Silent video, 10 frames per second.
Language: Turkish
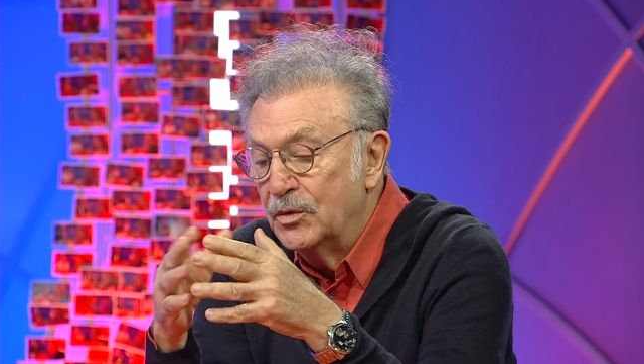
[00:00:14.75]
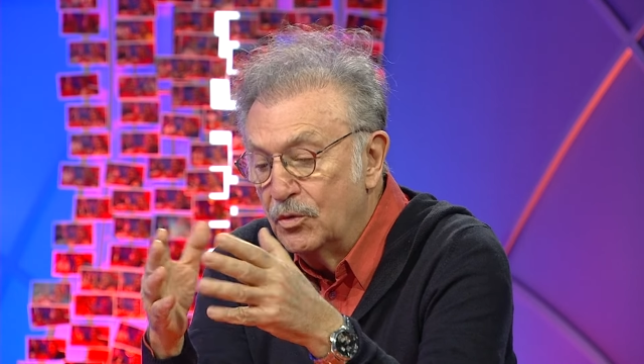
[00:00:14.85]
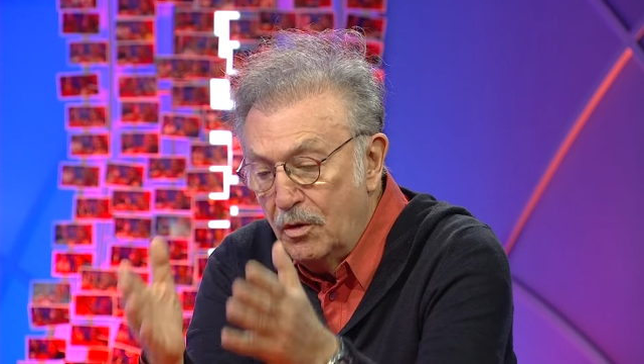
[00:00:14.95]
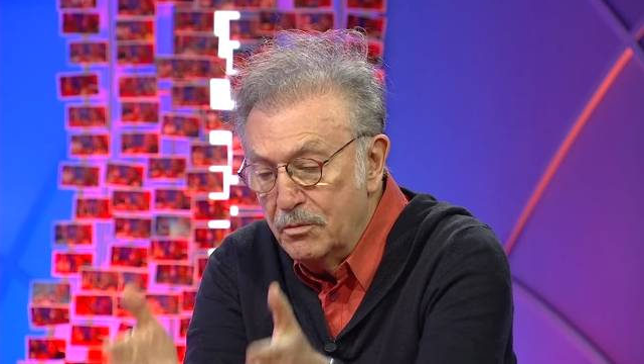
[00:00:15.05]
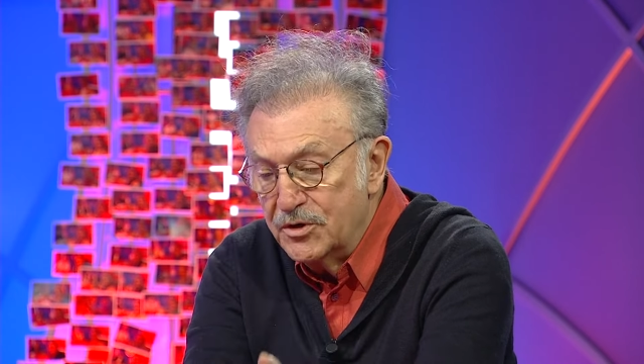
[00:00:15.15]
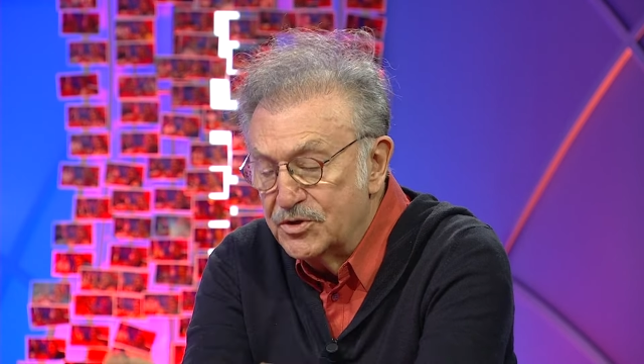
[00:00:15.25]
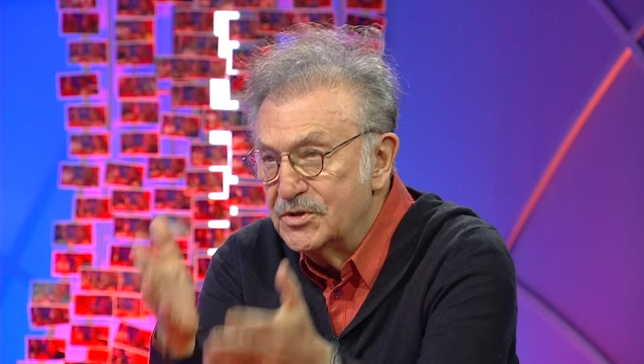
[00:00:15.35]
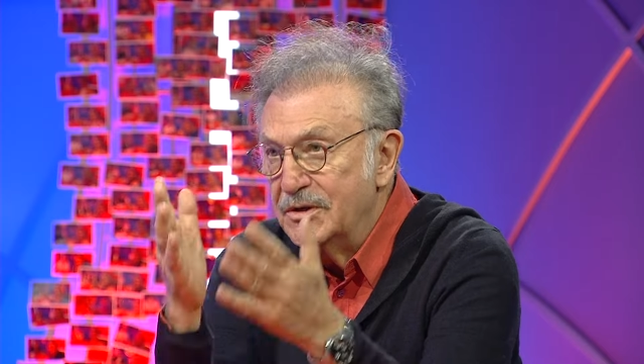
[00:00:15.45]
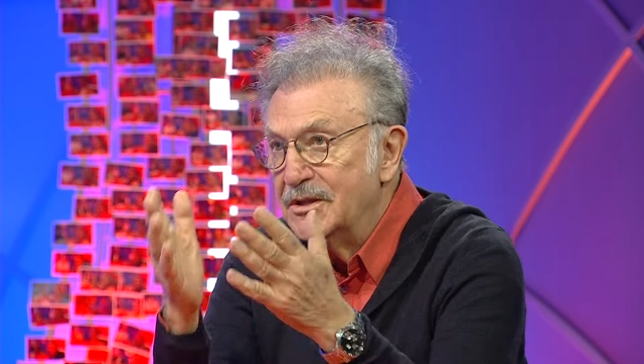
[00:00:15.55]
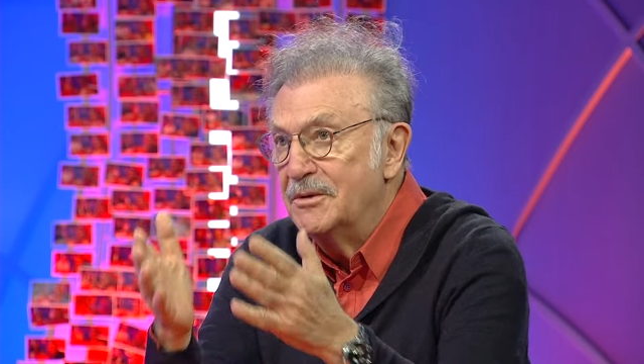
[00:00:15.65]
Gombrich
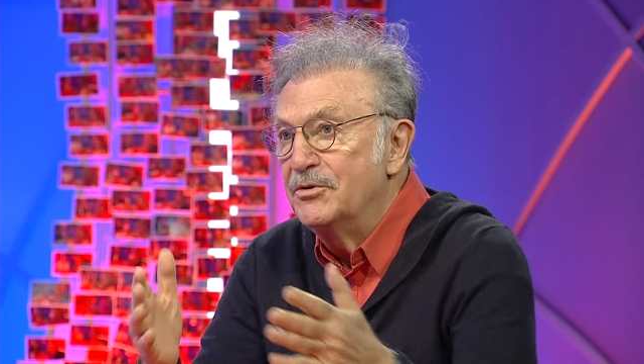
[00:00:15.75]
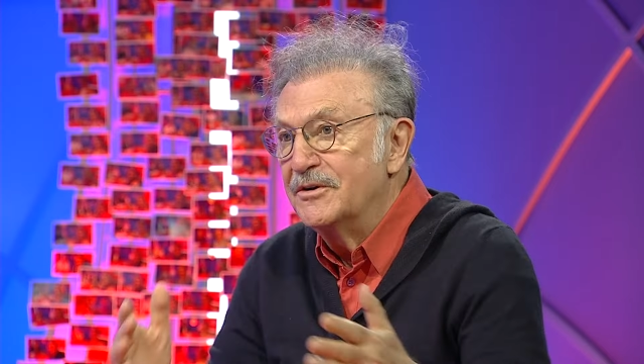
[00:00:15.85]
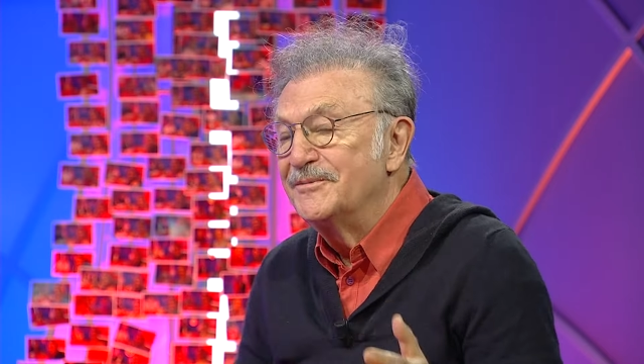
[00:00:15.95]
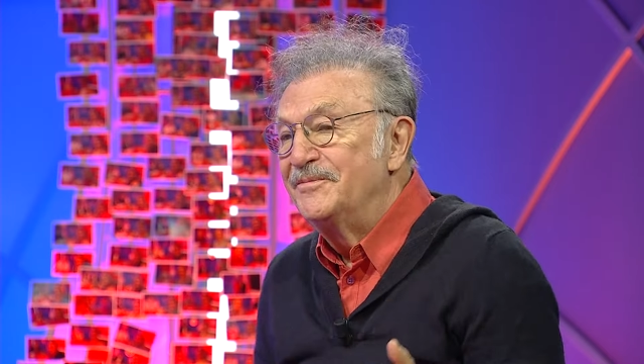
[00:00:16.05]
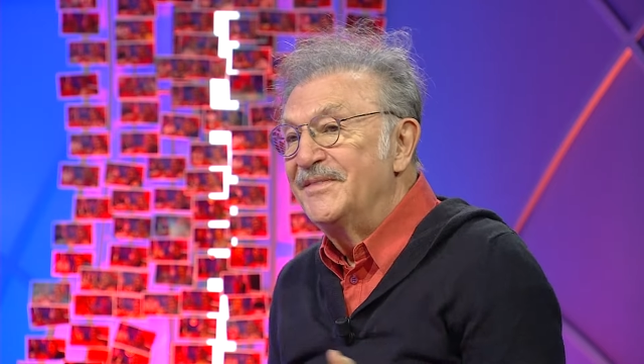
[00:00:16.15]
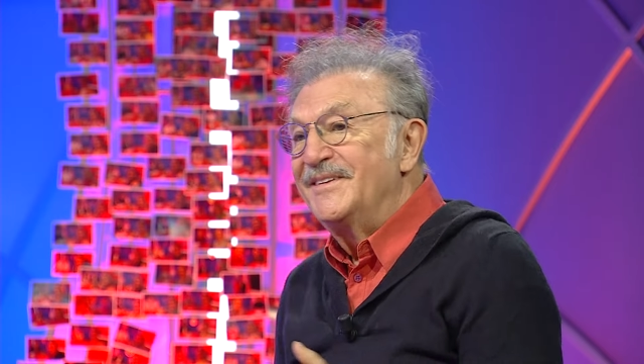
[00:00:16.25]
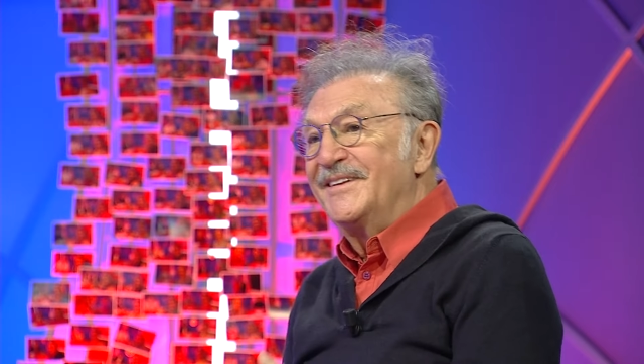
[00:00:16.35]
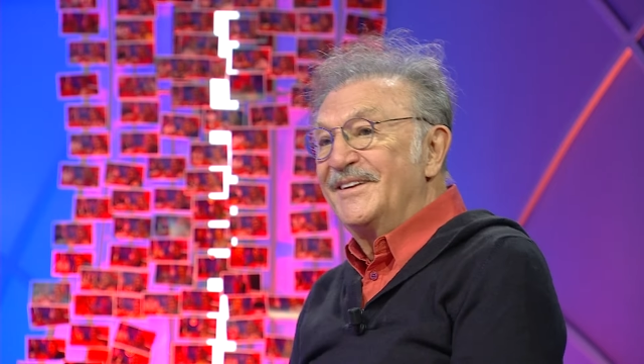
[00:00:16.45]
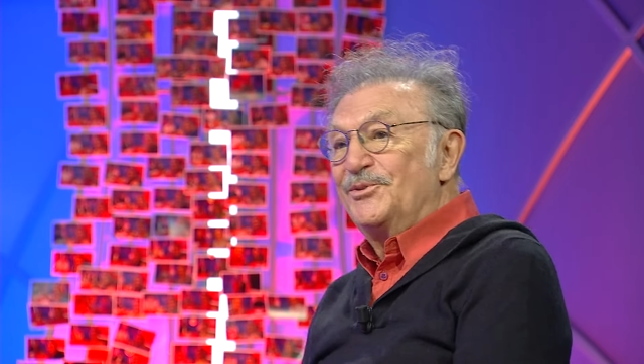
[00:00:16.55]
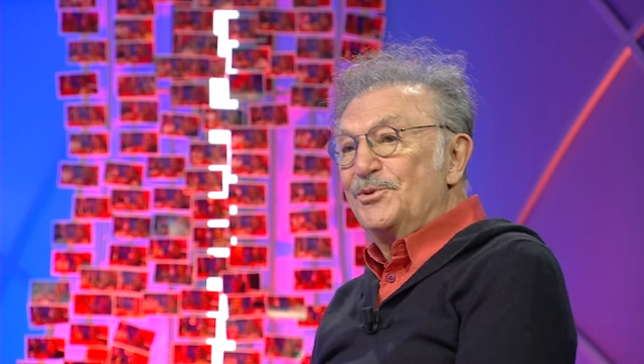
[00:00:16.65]
diye de bir
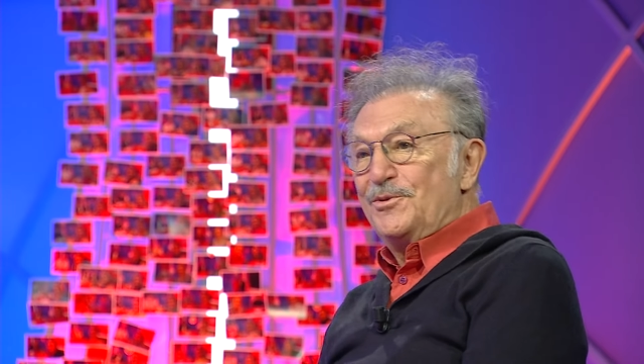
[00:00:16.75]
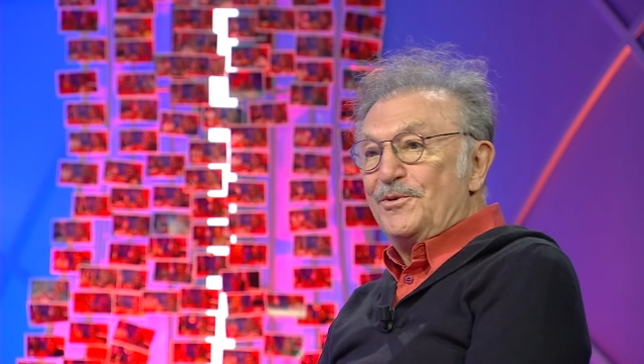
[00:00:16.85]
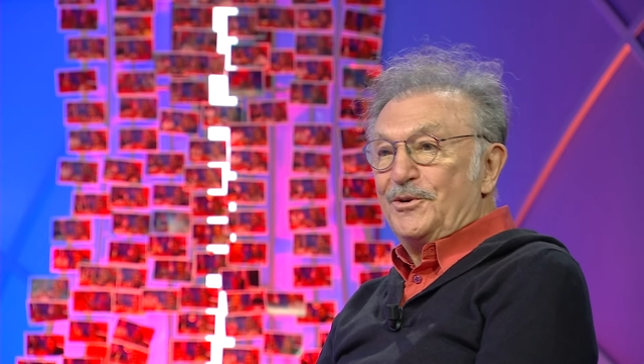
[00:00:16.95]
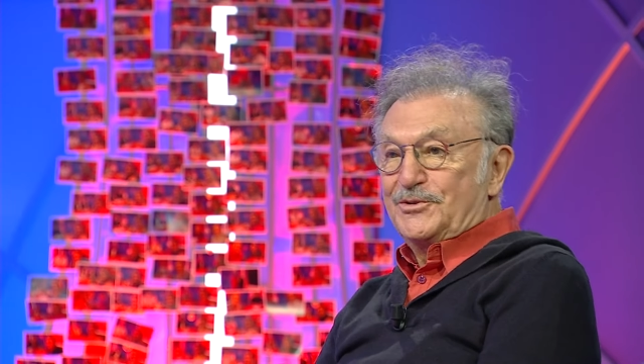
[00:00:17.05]
ünlü